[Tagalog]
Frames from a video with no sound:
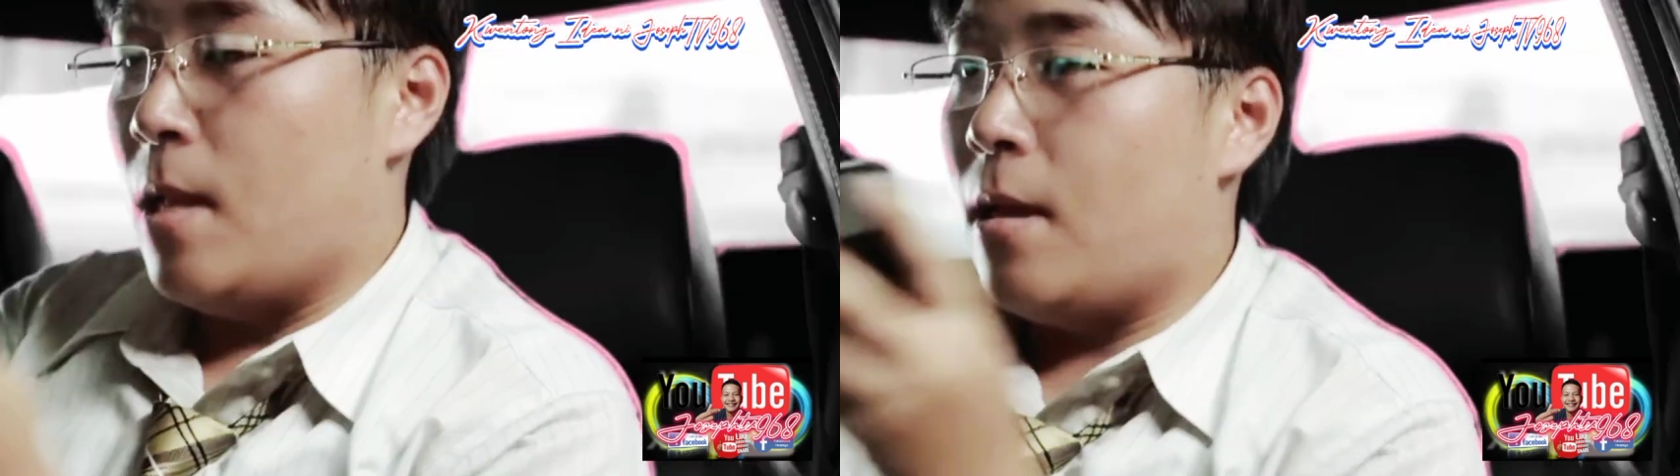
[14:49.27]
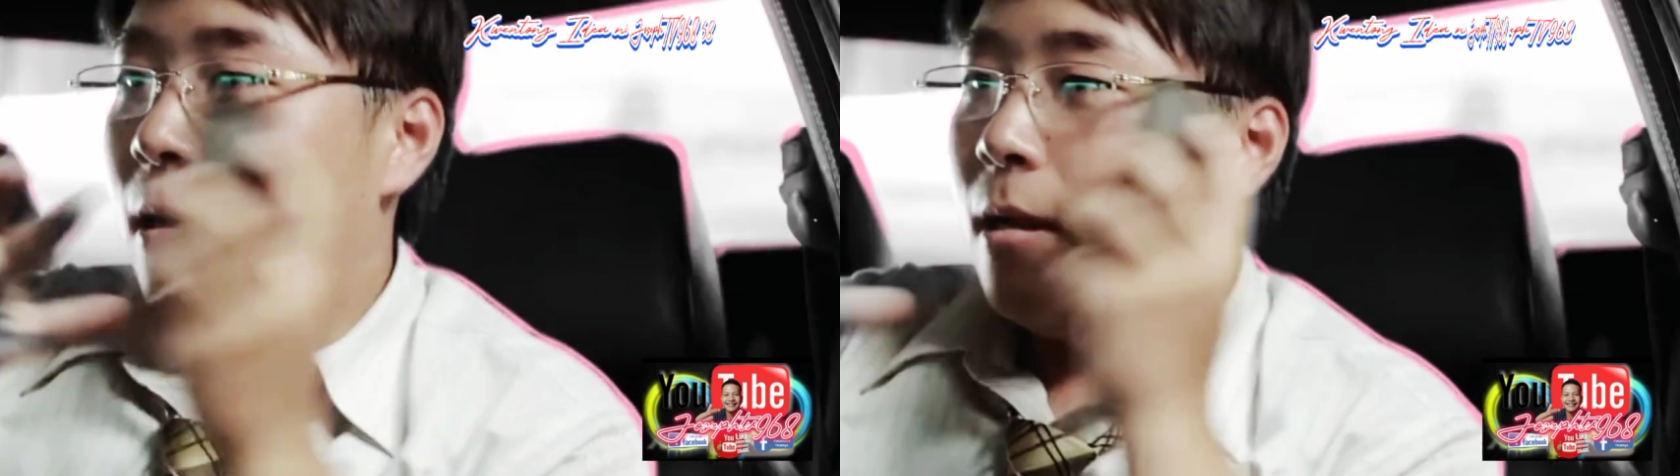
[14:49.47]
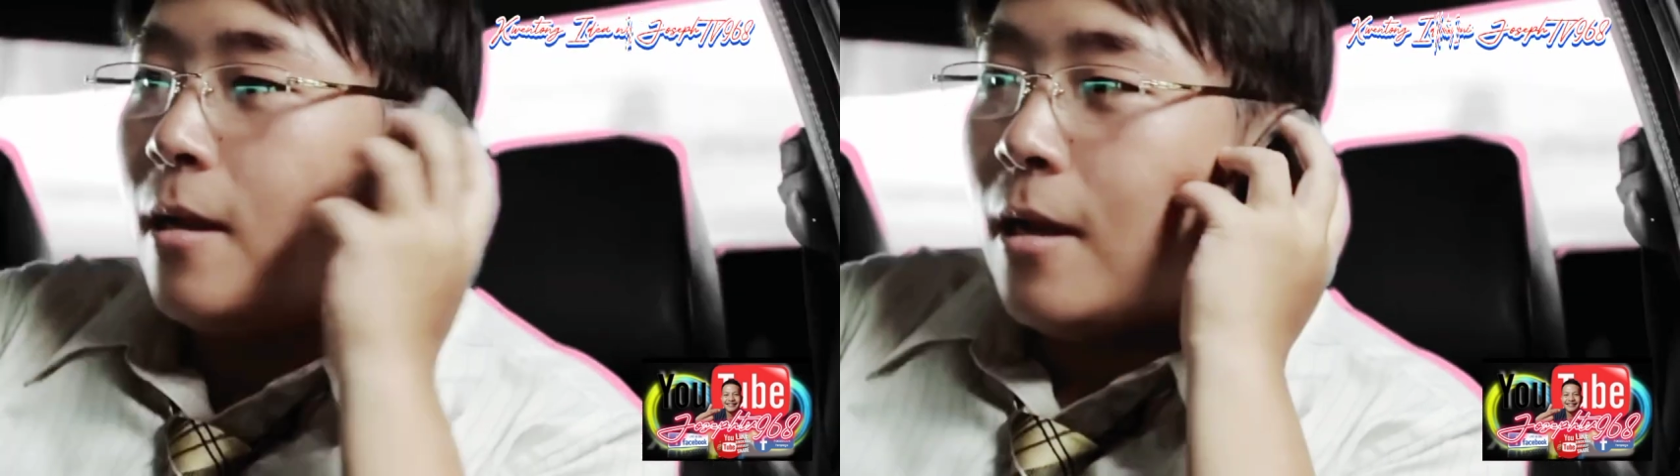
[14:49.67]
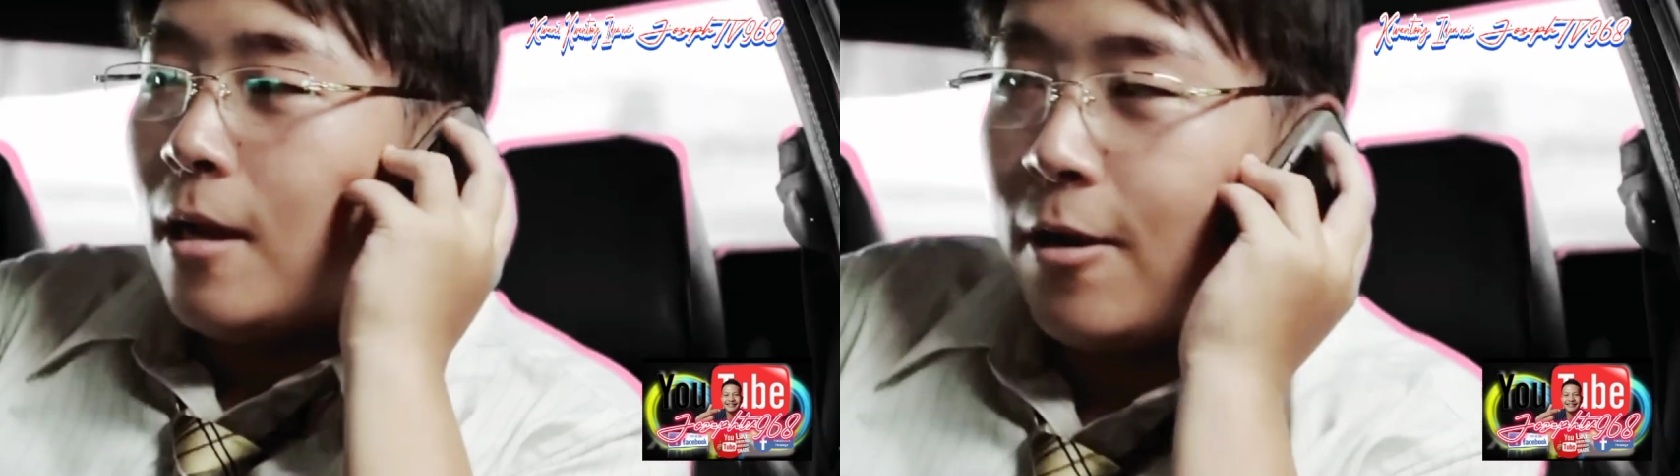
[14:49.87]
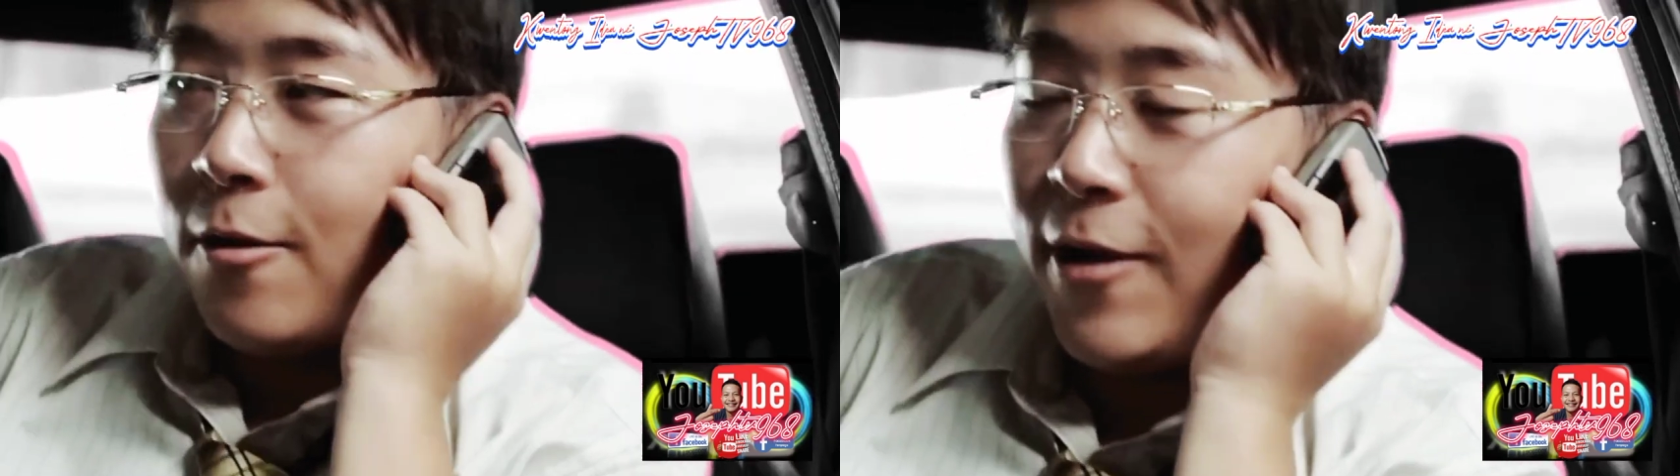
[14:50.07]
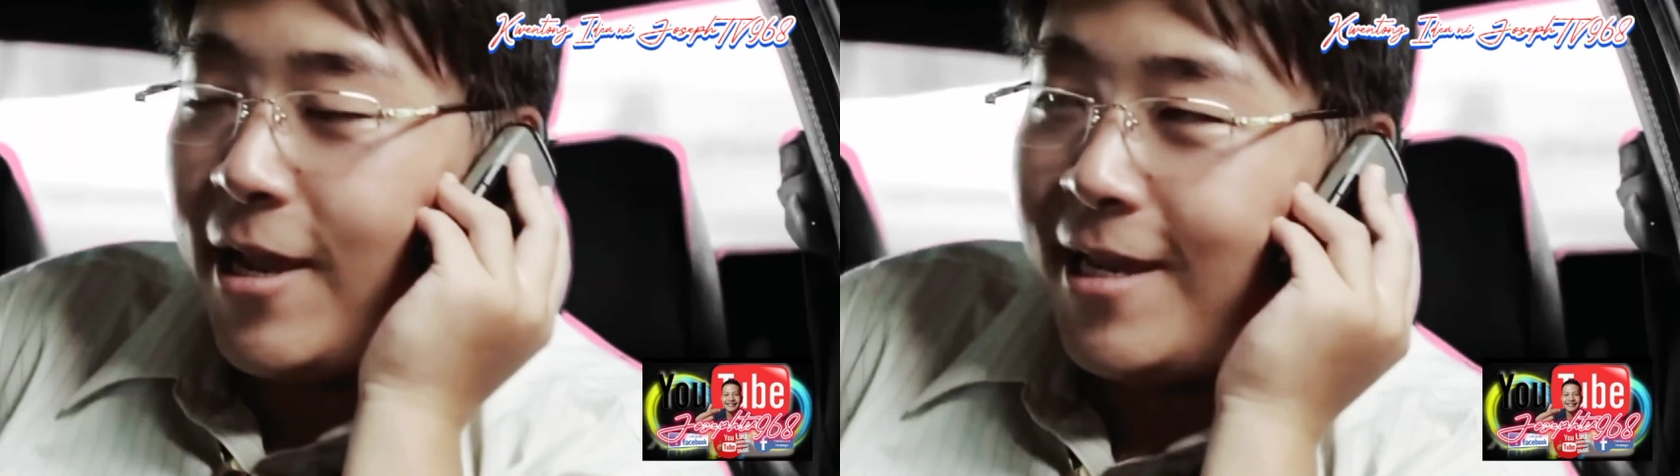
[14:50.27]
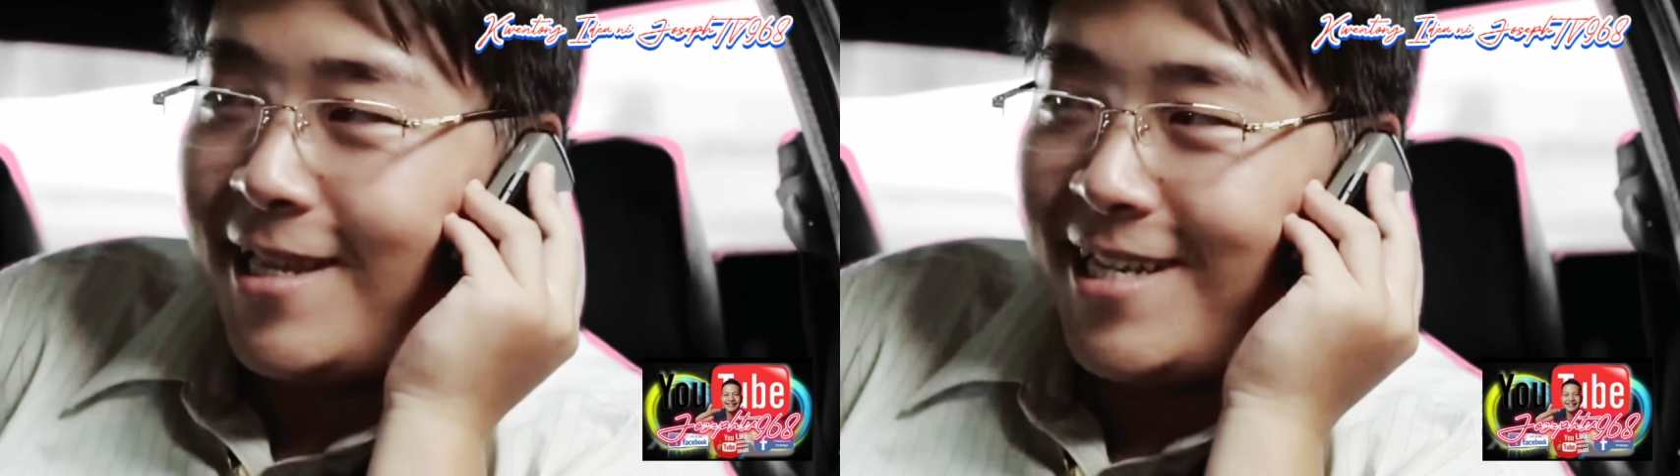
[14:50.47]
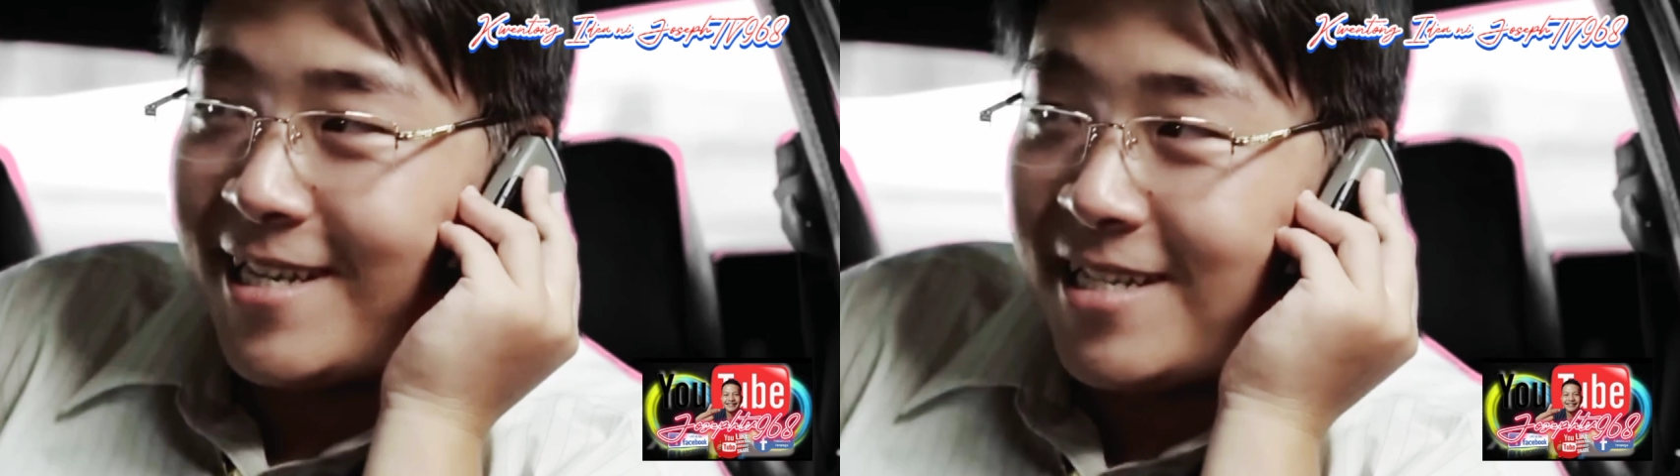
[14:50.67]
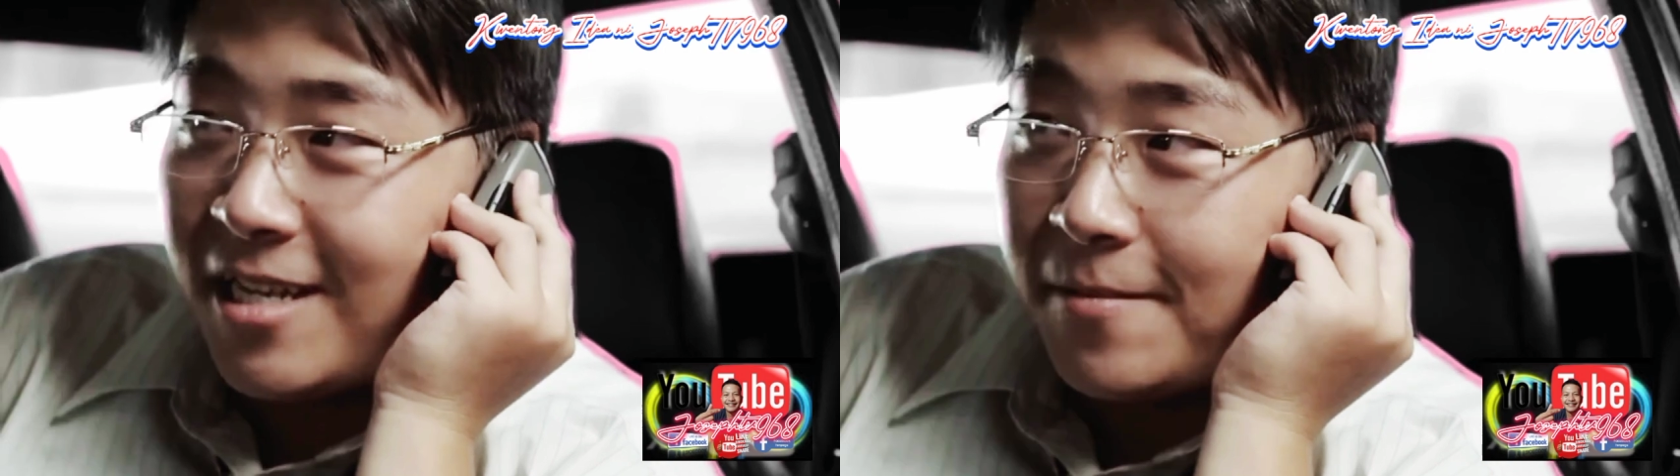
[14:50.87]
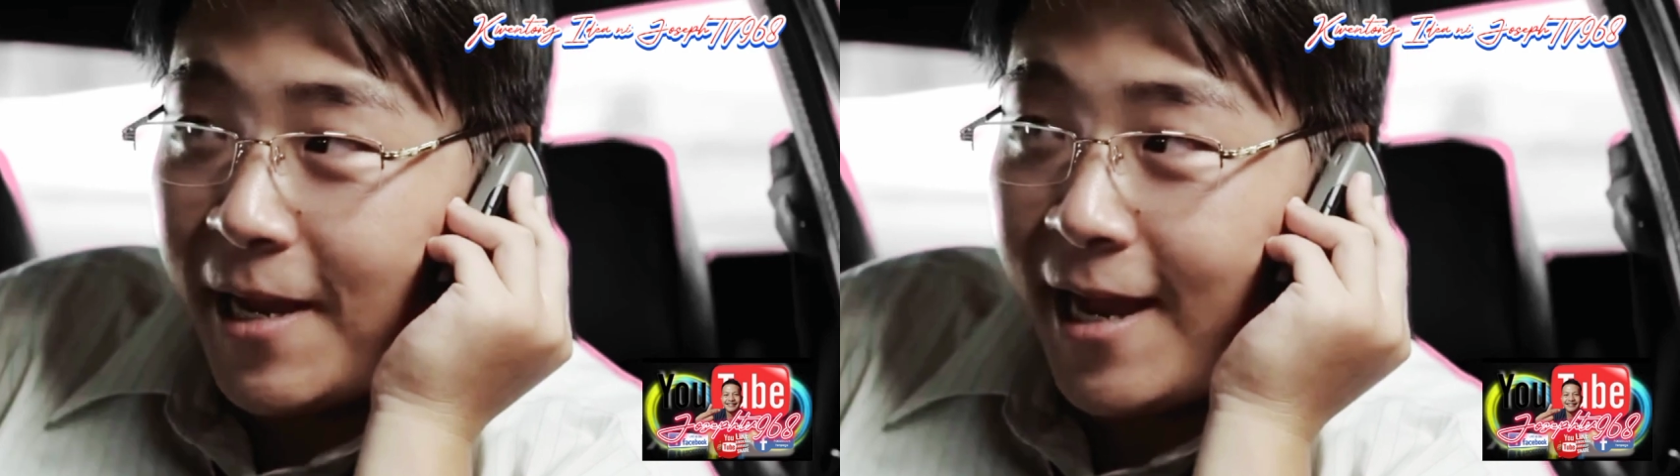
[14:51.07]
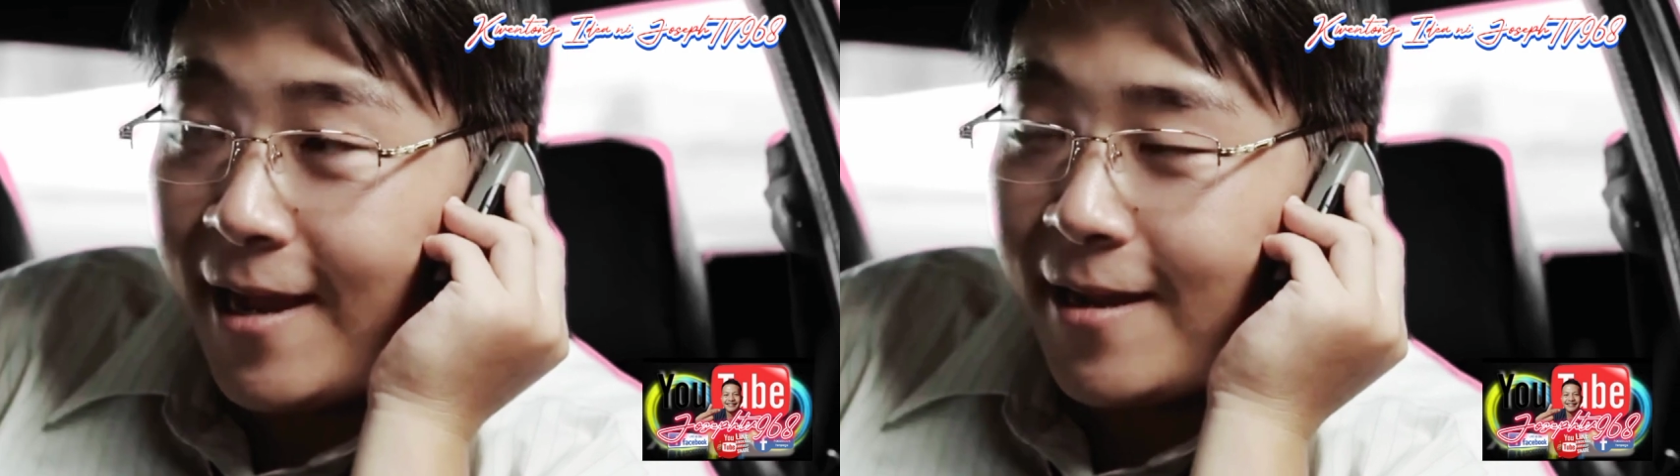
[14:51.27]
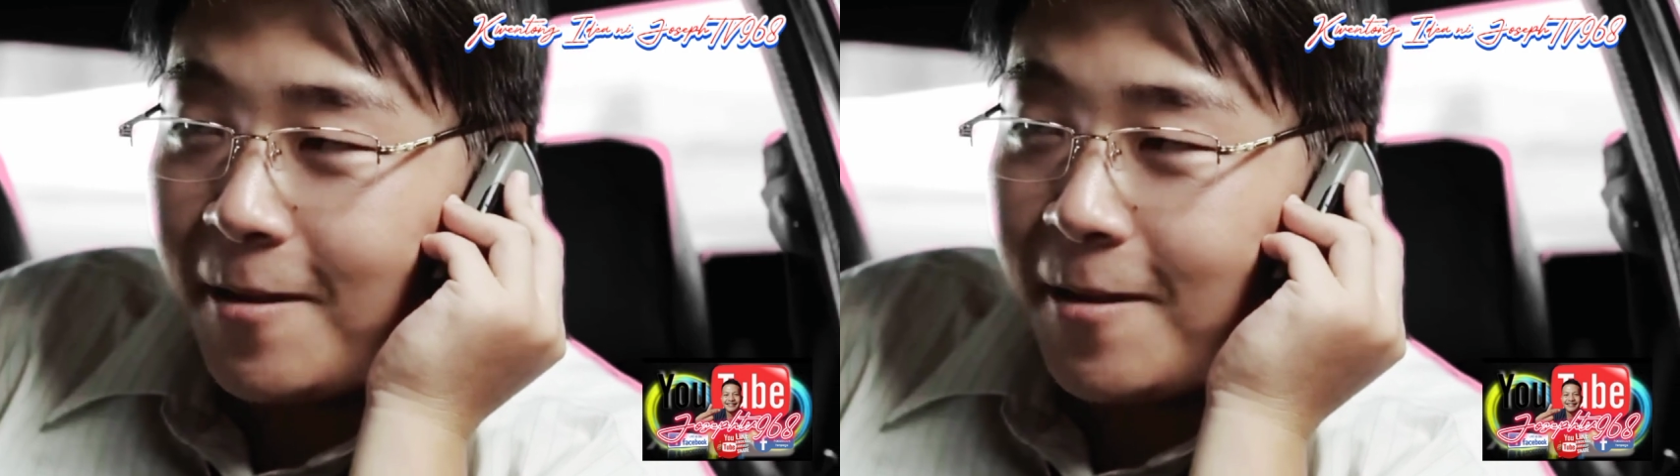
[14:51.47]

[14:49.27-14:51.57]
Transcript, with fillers: si Eho ay nasa larangan ng insurance.